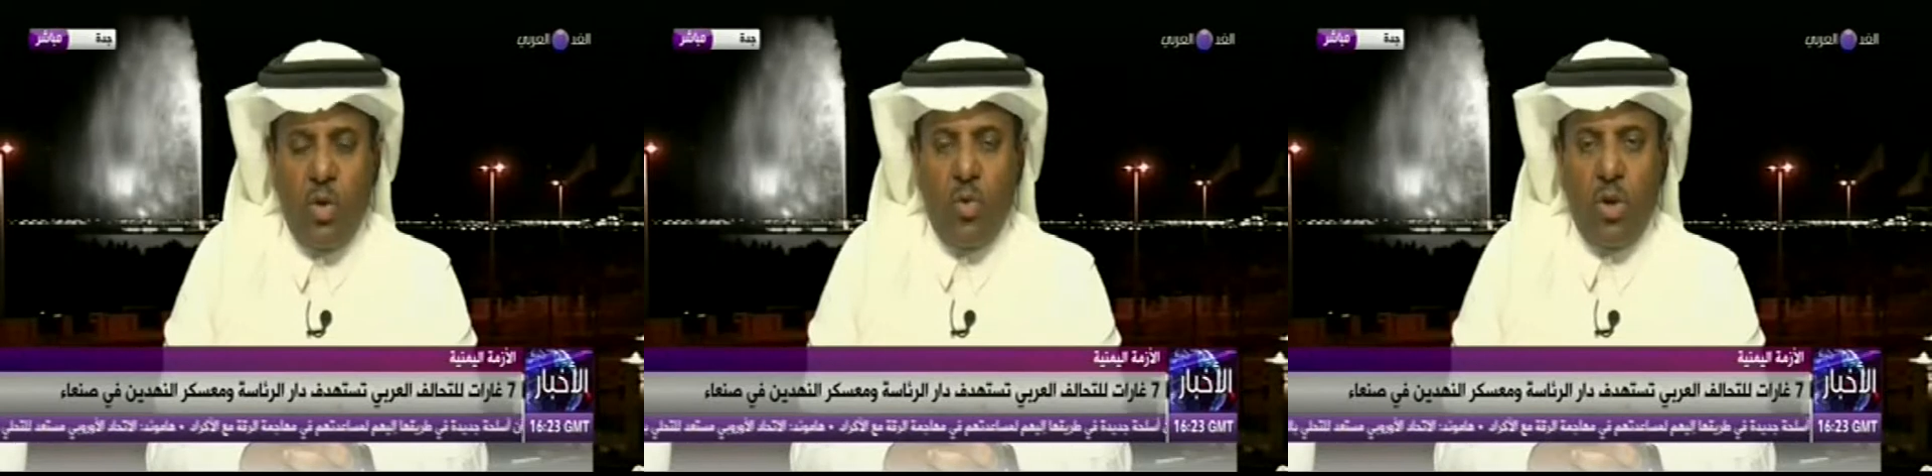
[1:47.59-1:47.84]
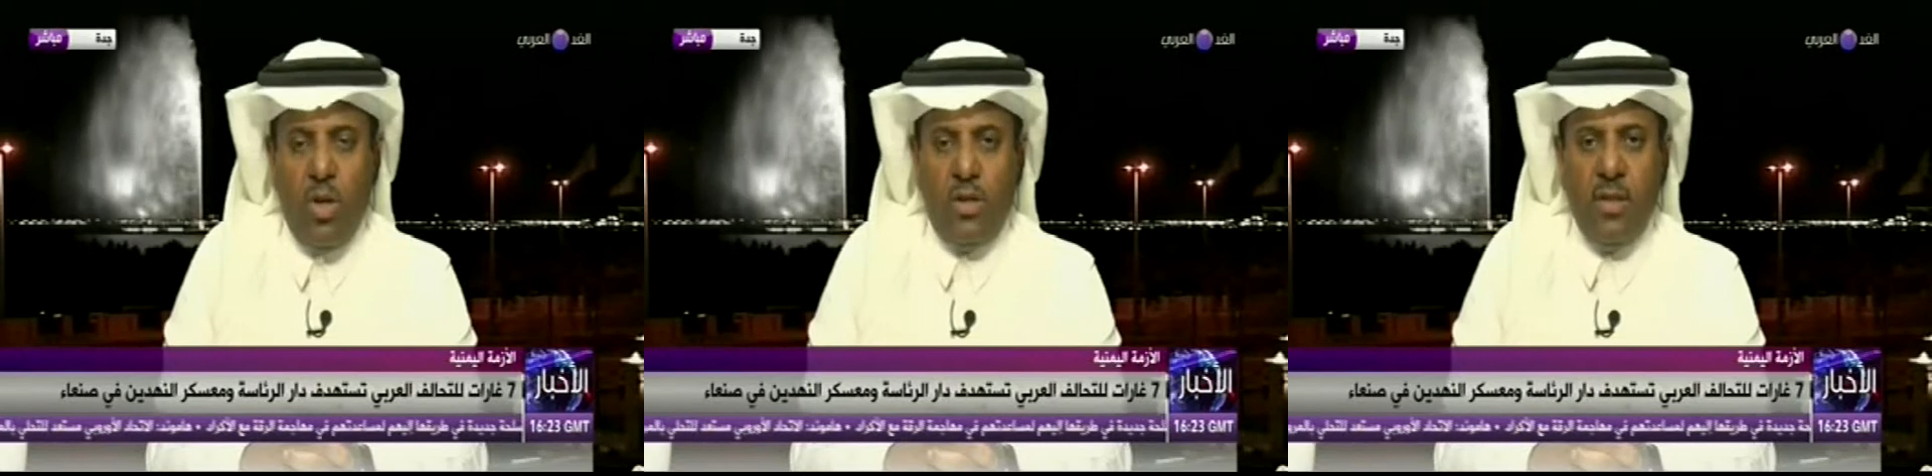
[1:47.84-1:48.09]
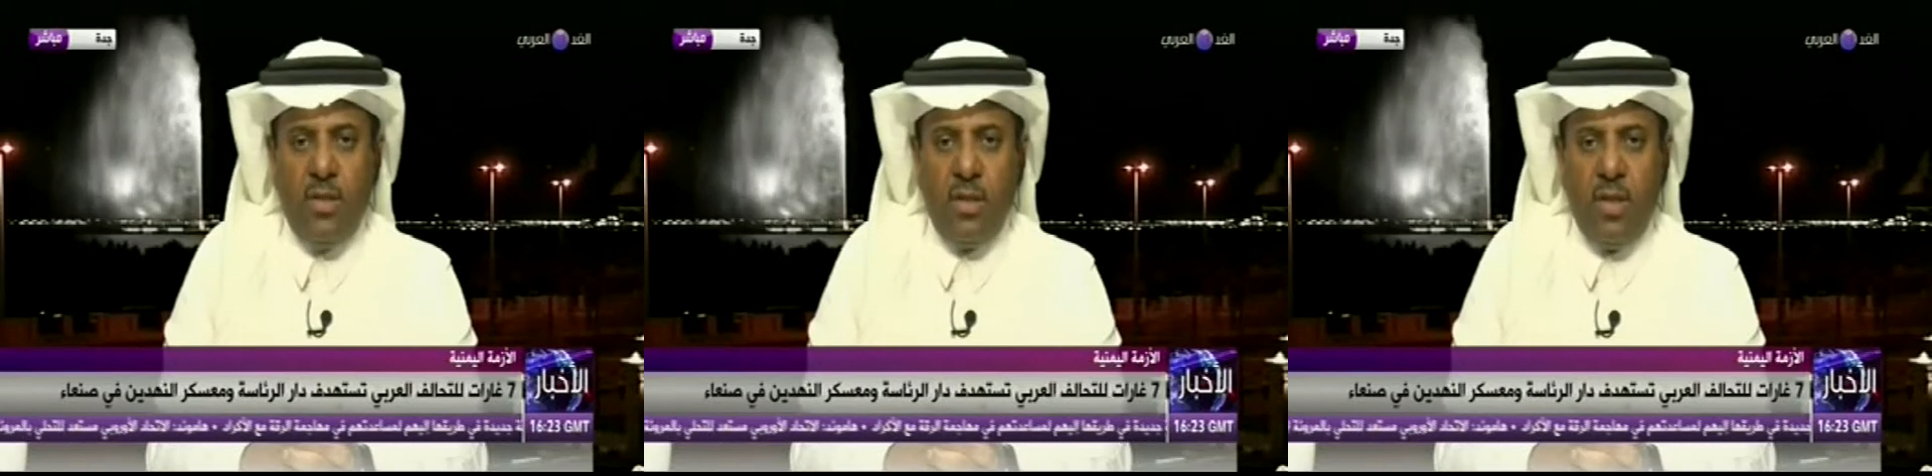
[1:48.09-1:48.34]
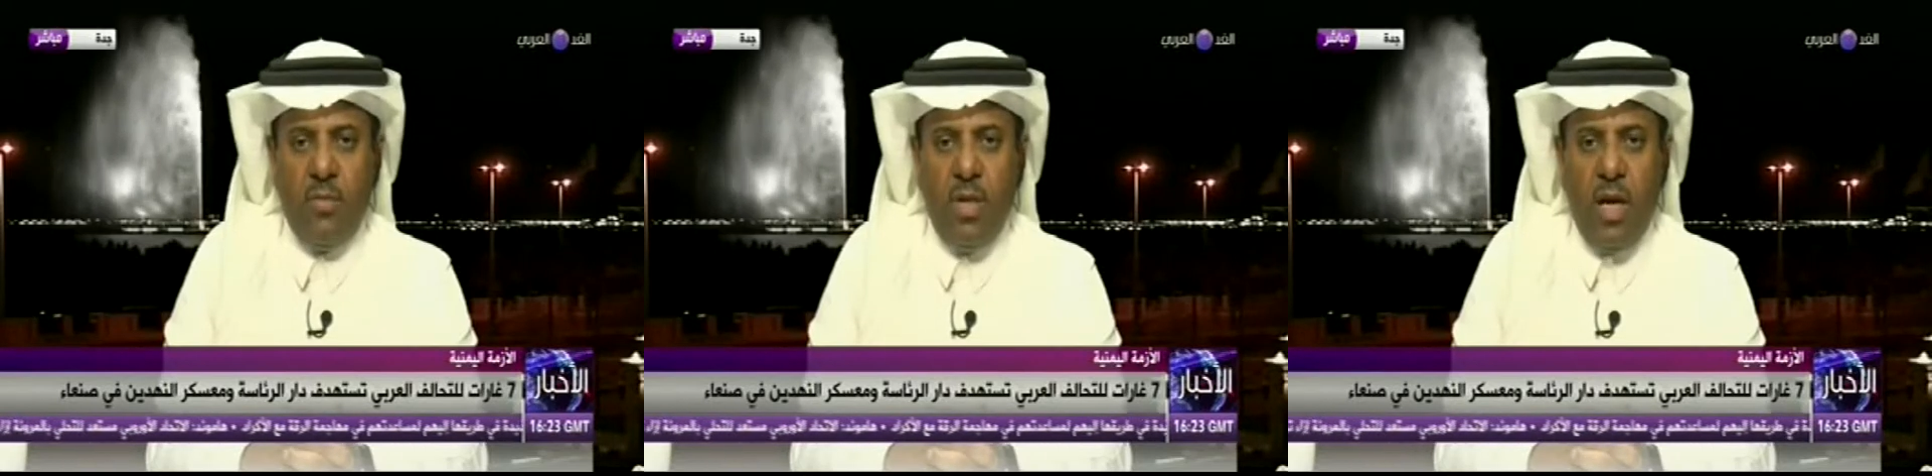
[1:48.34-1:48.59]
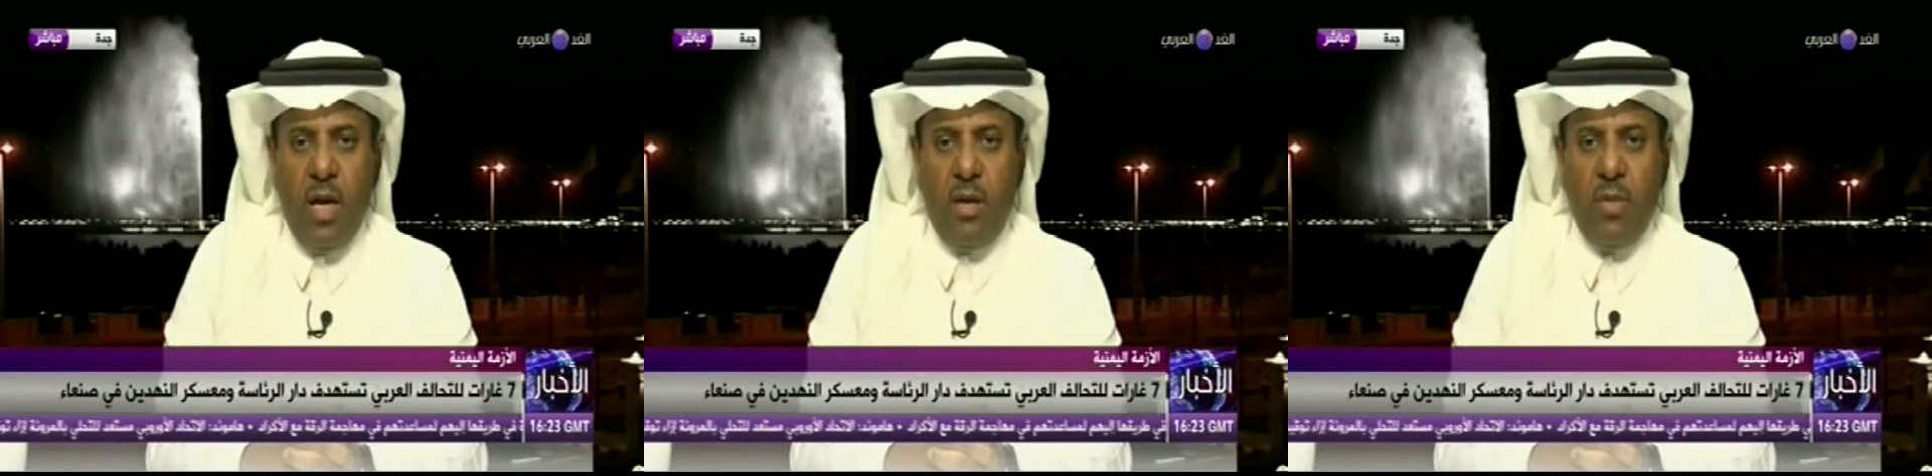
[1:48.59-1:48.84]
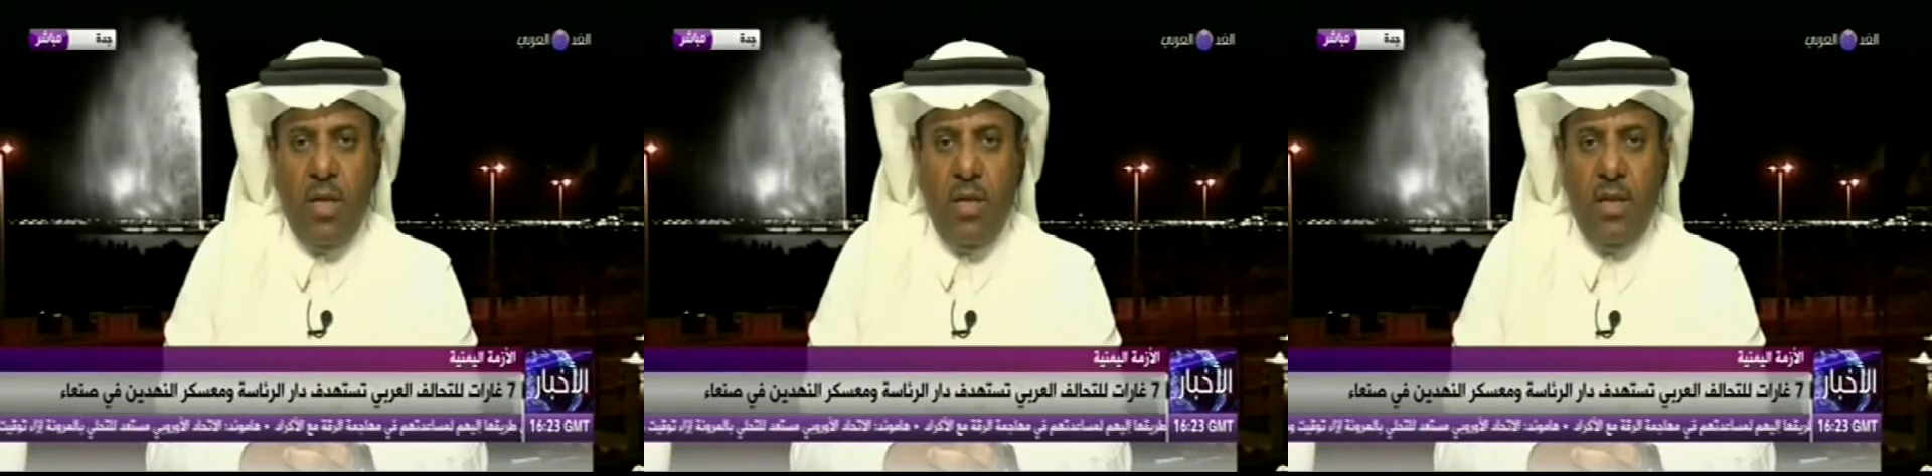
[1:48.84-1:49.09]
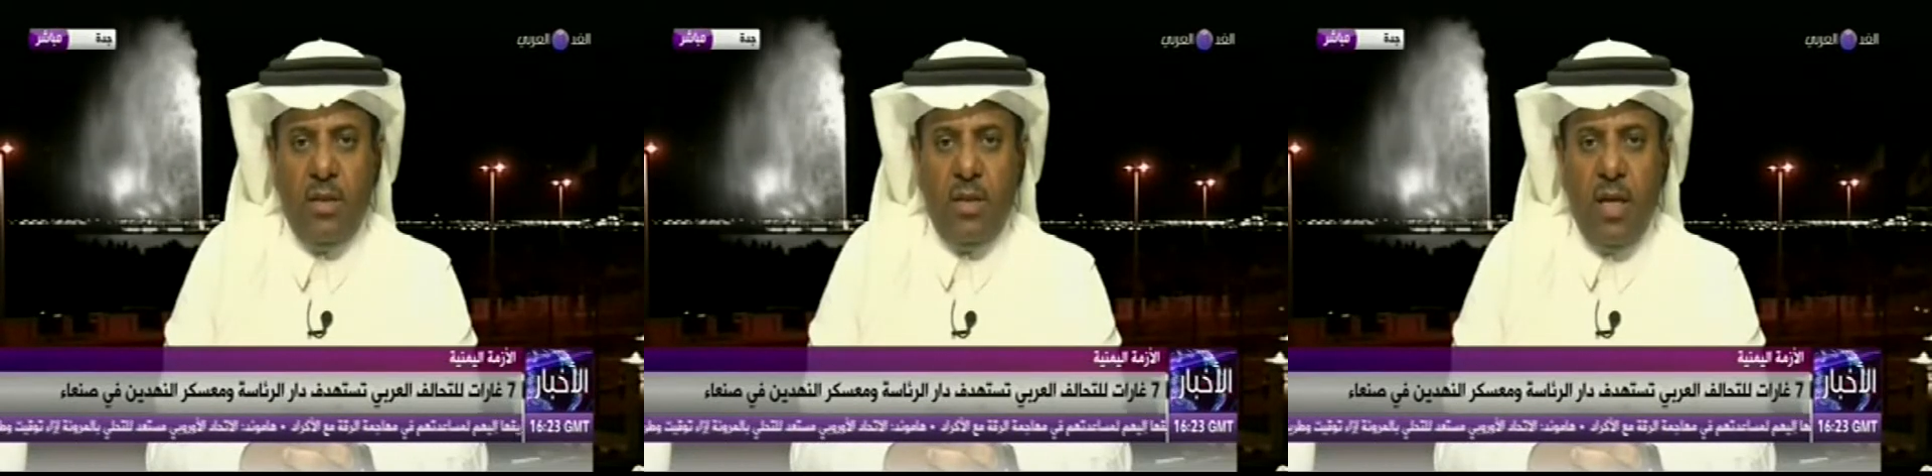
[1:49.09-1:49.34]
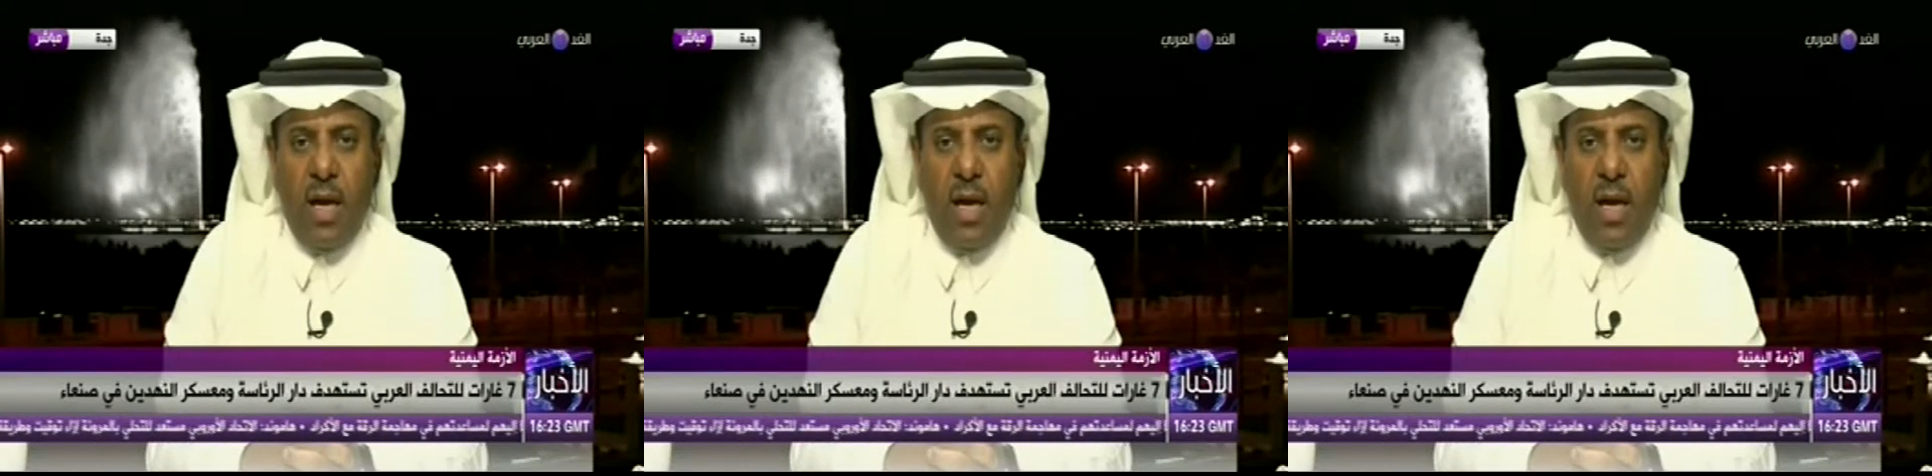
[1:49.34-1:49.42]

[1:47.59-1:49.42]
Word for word: والتي ستمنع عملية